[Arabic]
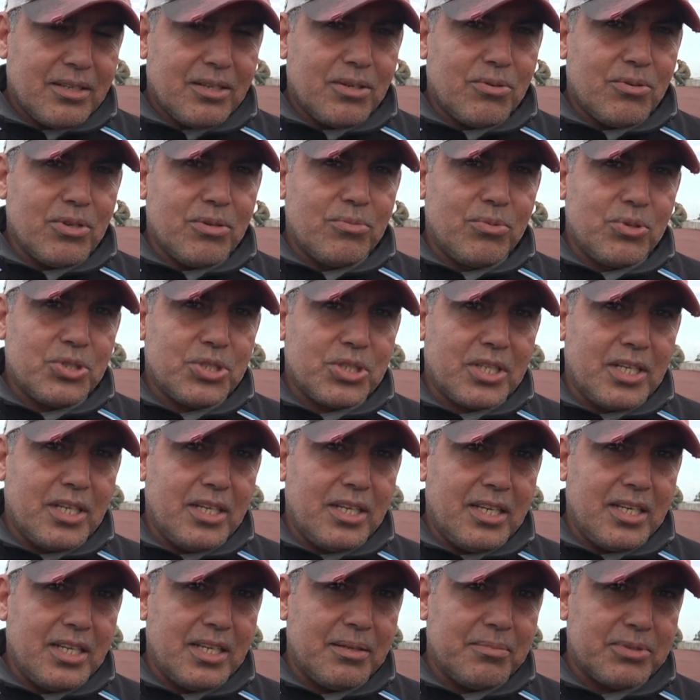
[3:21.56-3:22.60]
هو المشكل
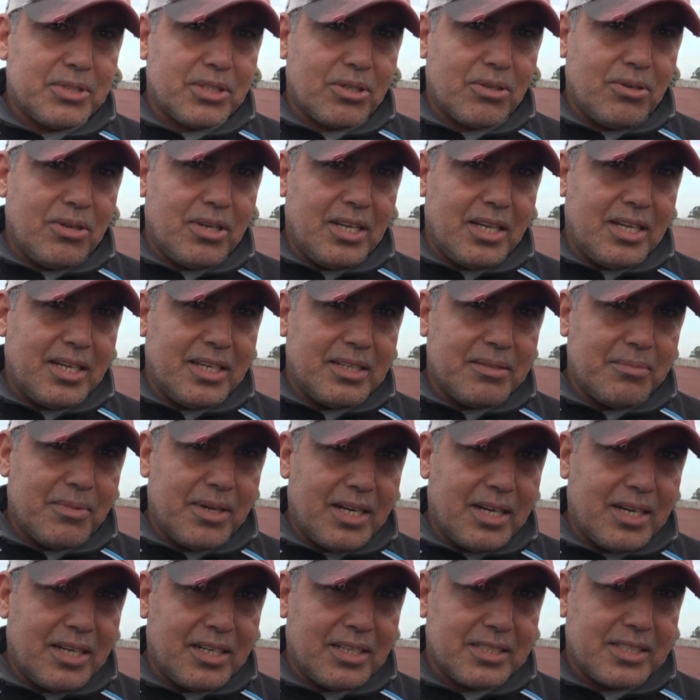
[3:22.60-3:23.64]
اللي مطروح الان
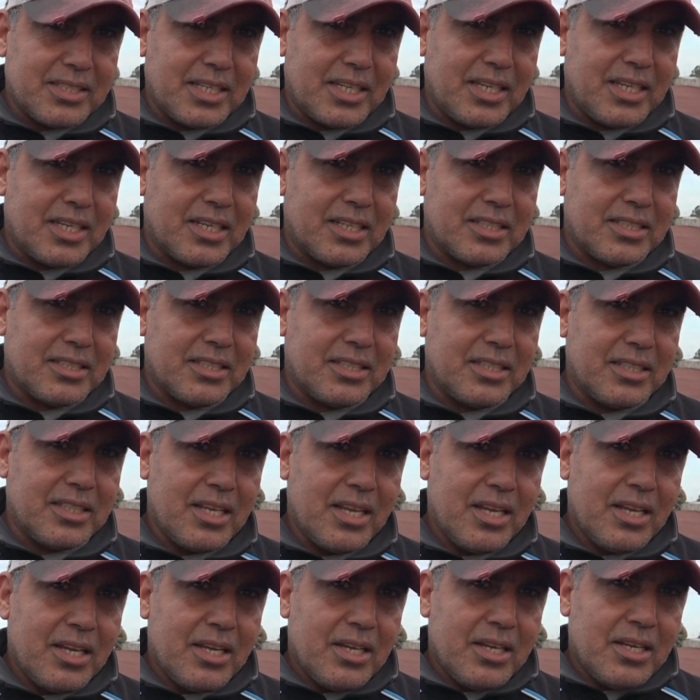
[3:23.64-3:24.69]
مع سيارات
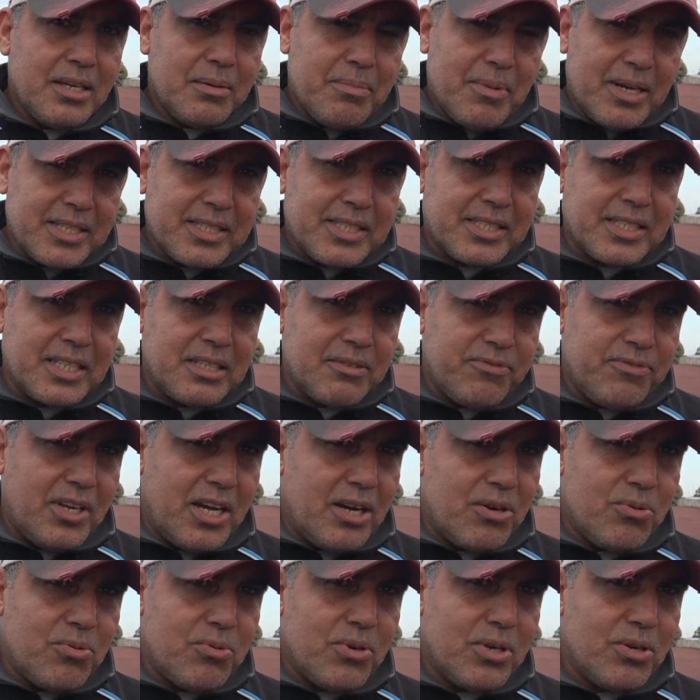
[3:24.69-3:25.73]
مع الصنف
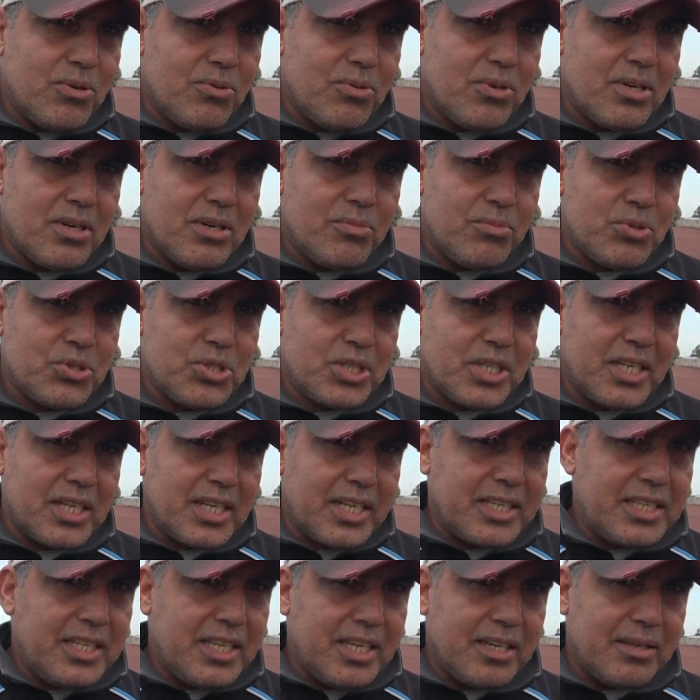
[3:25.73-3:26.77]
الاول هو مشكل
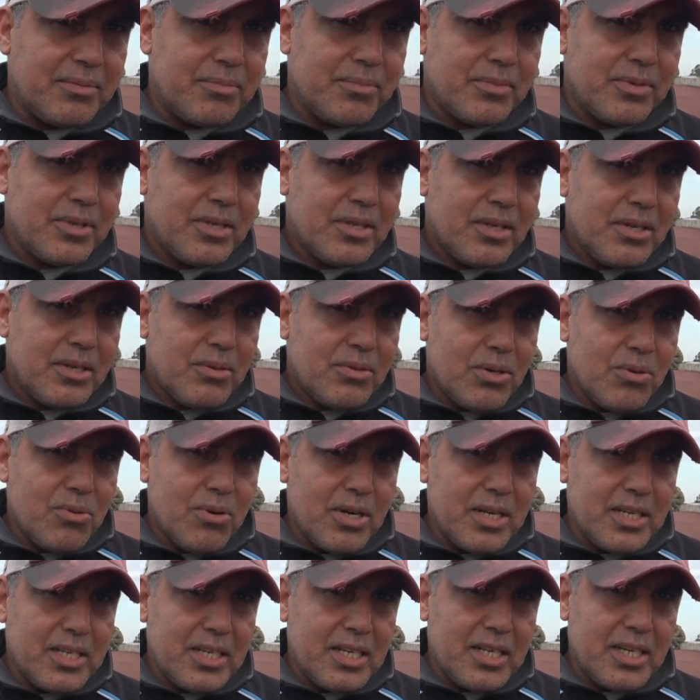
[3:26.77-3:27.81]
قديم
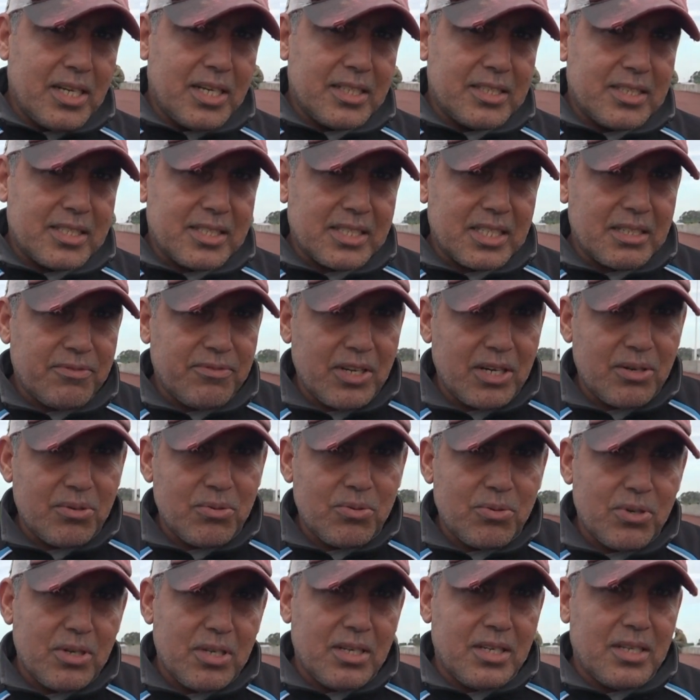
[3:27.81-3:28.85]
وهو ان الصنف
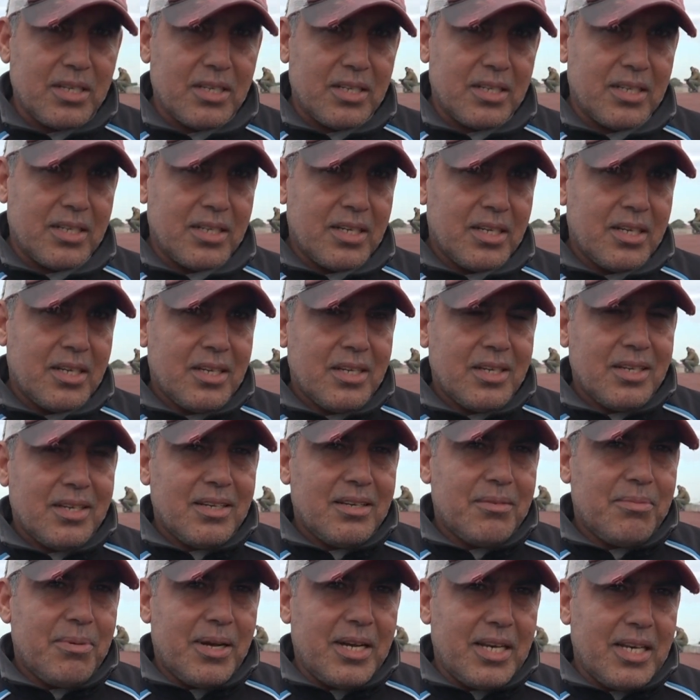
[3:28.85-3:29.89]
الاول
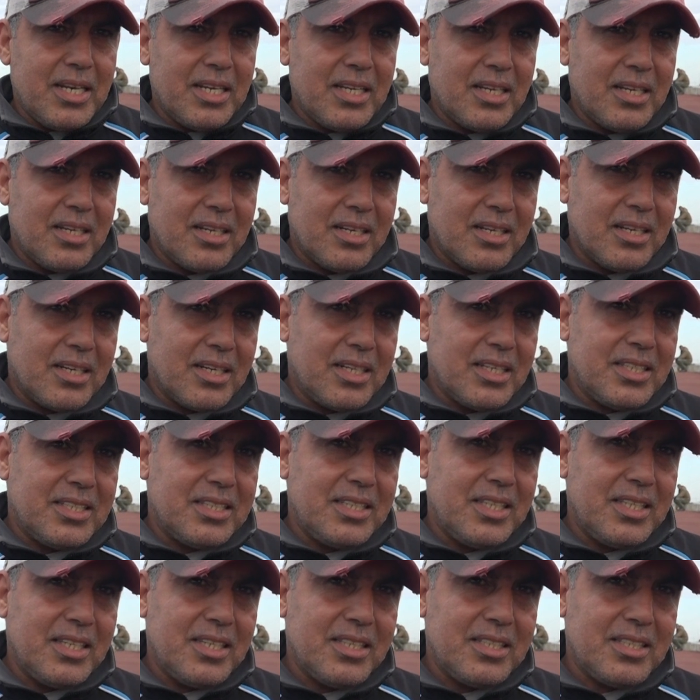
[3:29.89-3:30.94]
بحال قال
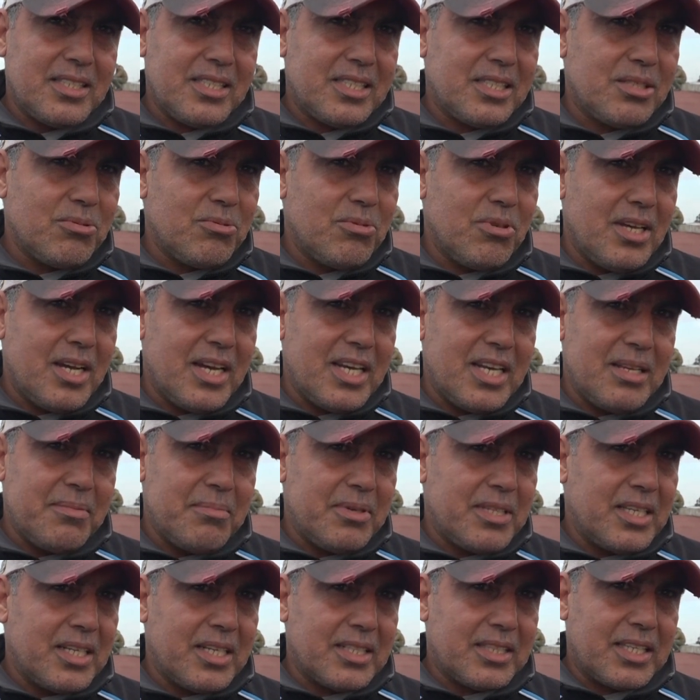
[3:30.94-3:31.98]
شي سوله على
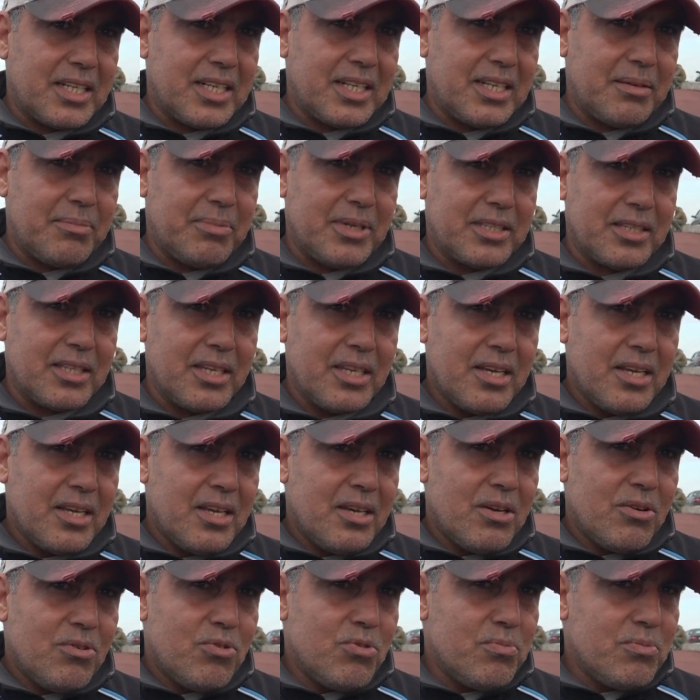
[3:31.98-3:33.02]
مدينه الرباط
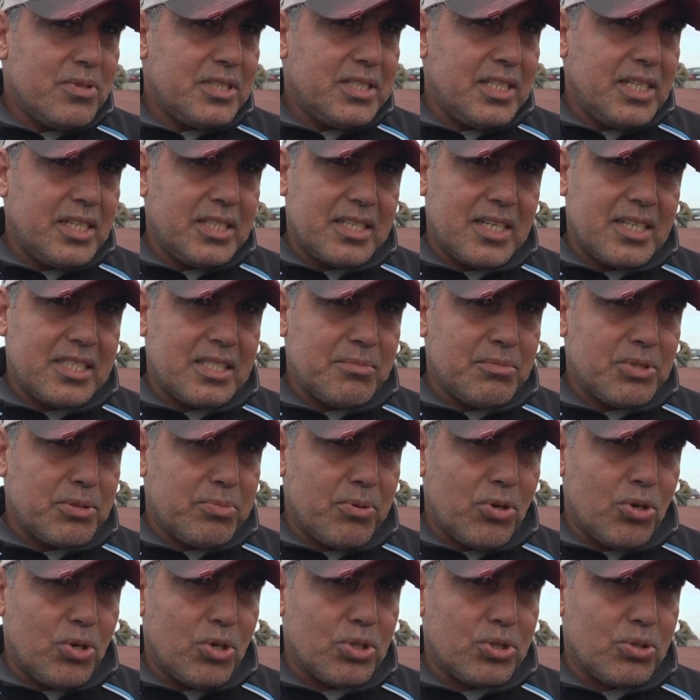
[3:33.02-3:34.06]
وما تيلتزمش
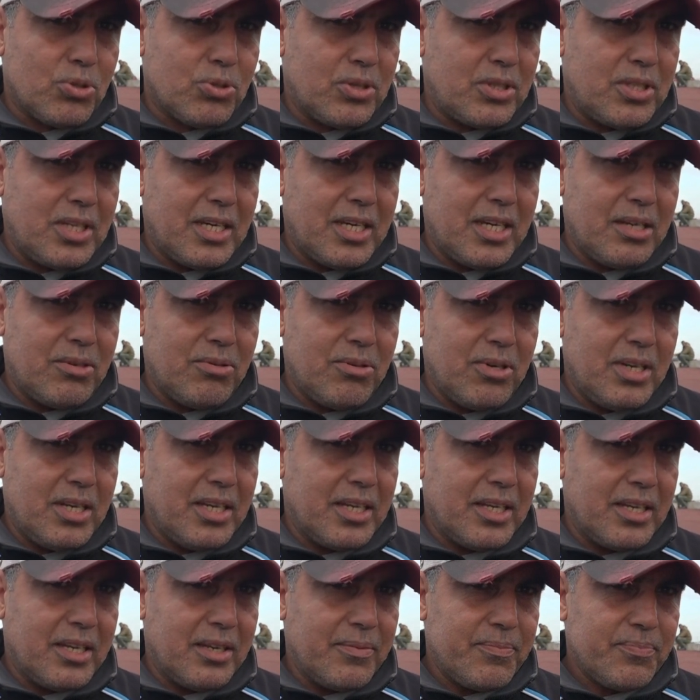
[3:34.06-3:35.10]
بالخطوط ديالو
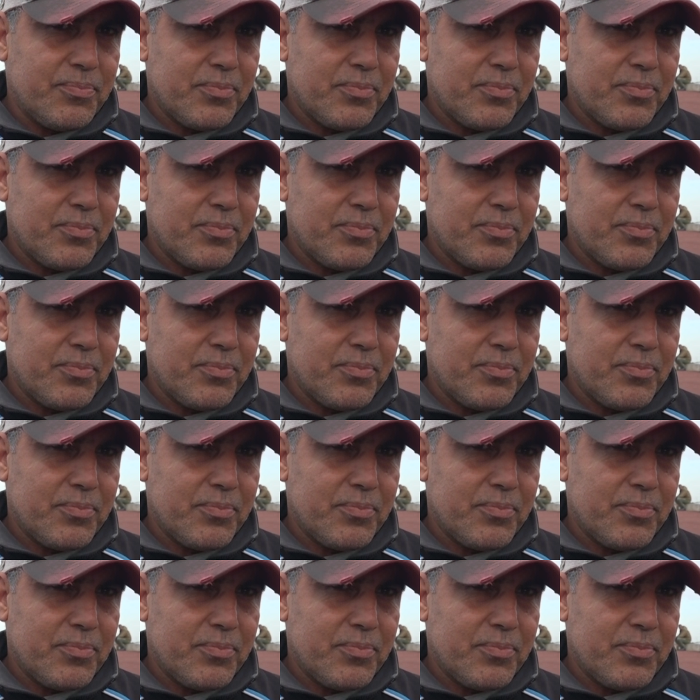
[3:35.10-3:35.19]
اللي